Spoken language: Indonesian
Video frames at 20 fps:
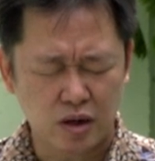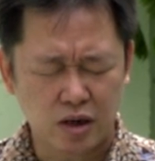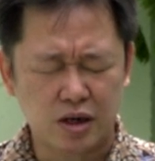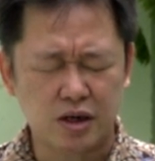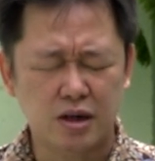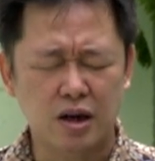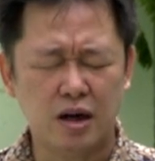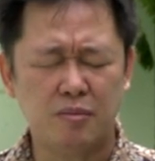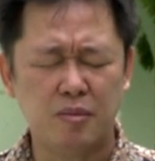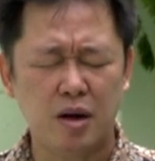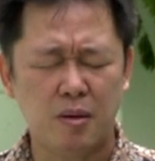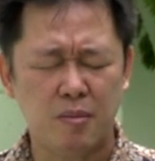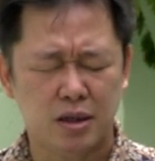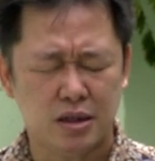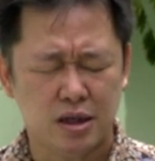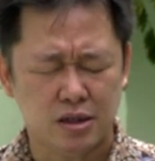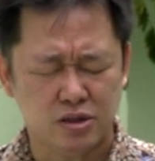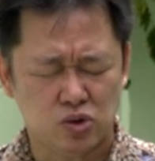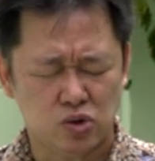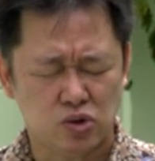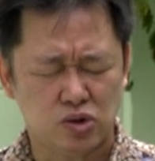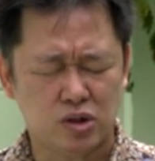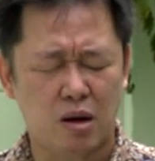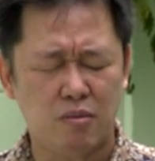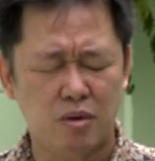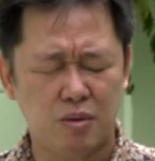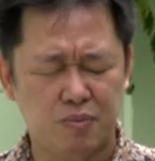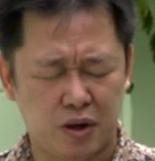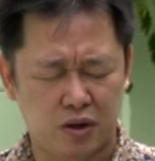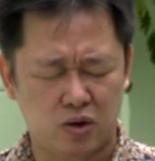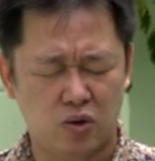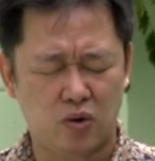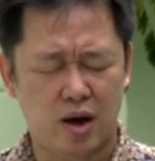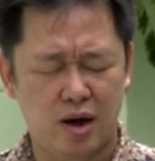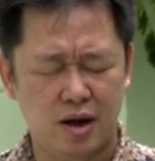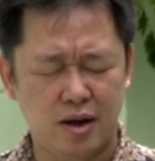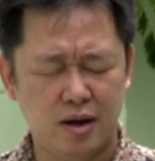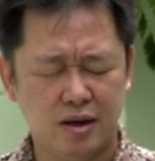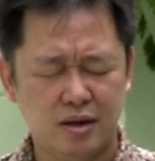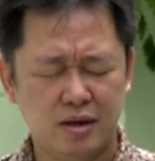Di dalam nama Yesus kami
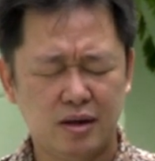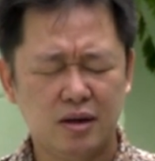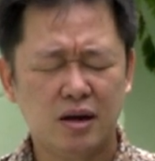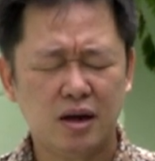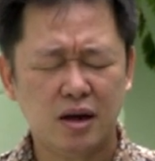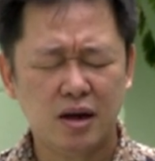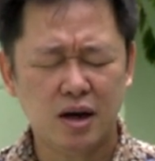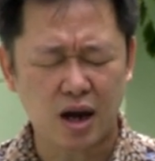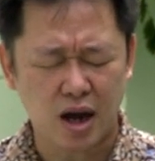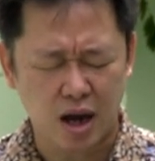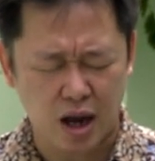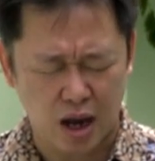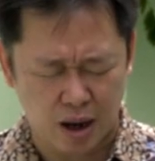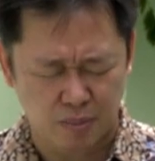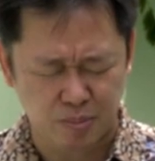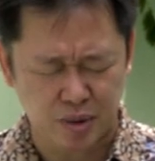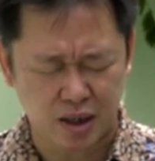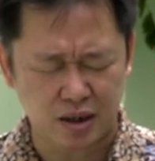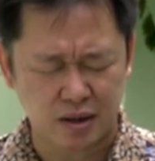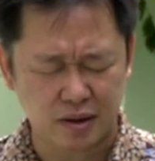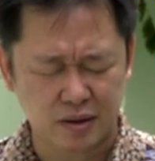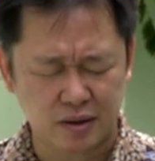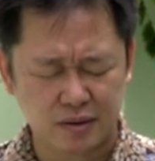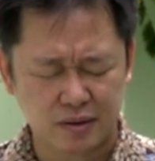berdoa. Amin.